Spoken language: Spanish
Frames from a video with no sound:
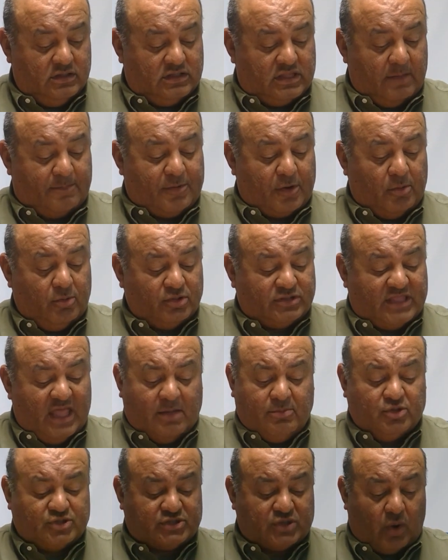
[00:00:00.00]
Le
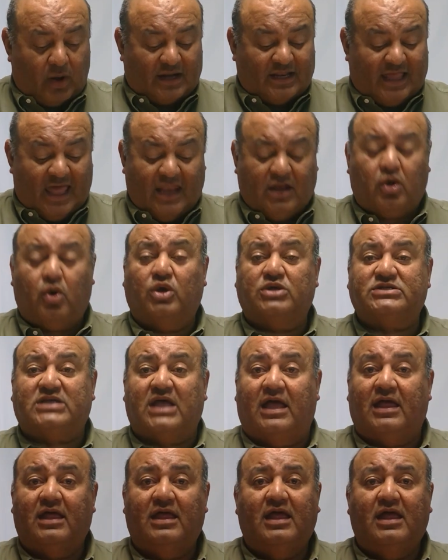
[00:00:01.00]
prometemos cualquier
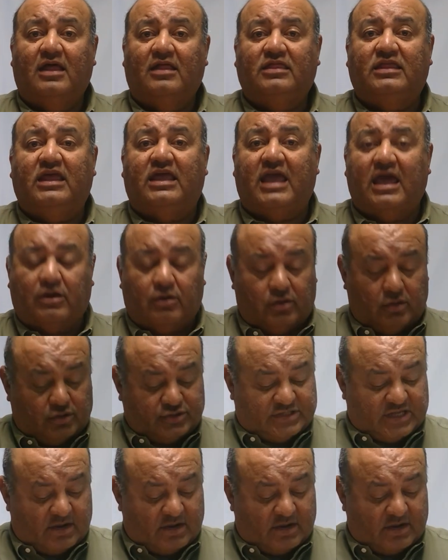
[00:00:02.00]
cosa, dijeron los